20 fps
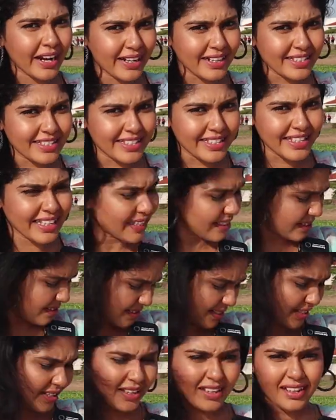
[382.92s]
ஆகிடுச்சு
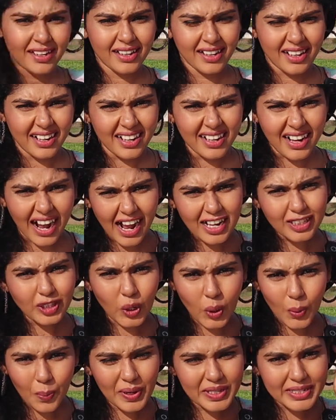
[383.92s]

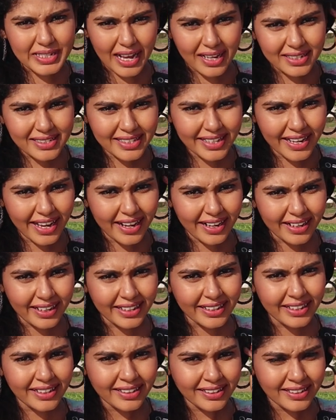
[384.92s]
காற்று ரொம்ப ஜாஸ்தியாக
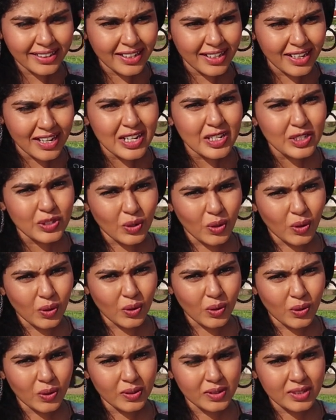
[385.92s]
இருக்குது ஸோ
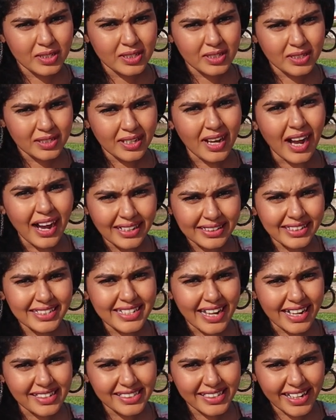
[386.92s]

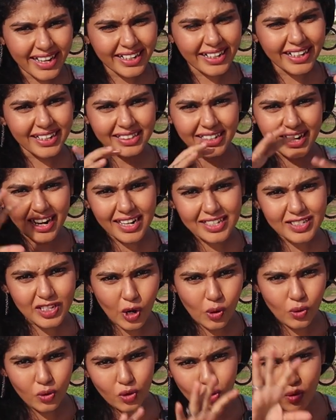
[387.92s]
காற்று ஜாஸ்தியாக இருக்கிறதுனால
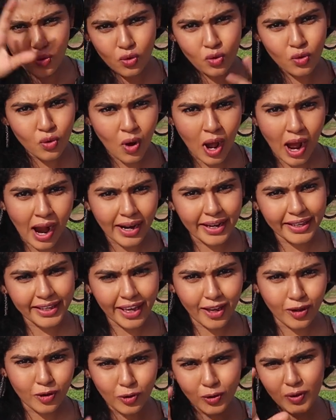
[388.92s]
சவுண்டு ஊவான்னு
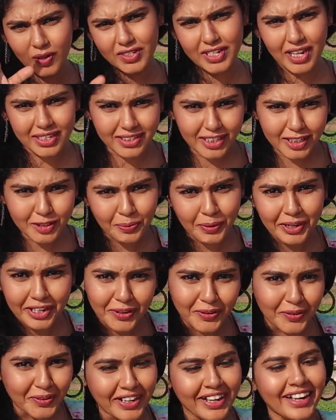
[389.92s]
கேட்கும் கொஞ்சம் அட்ஜஸ்ட்
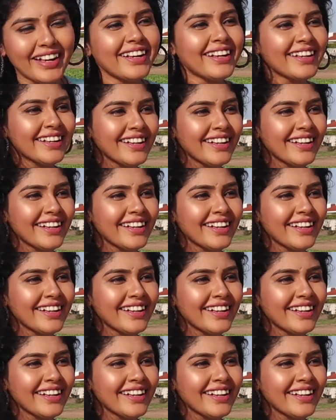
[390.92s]
பண்ணிக்கோங்க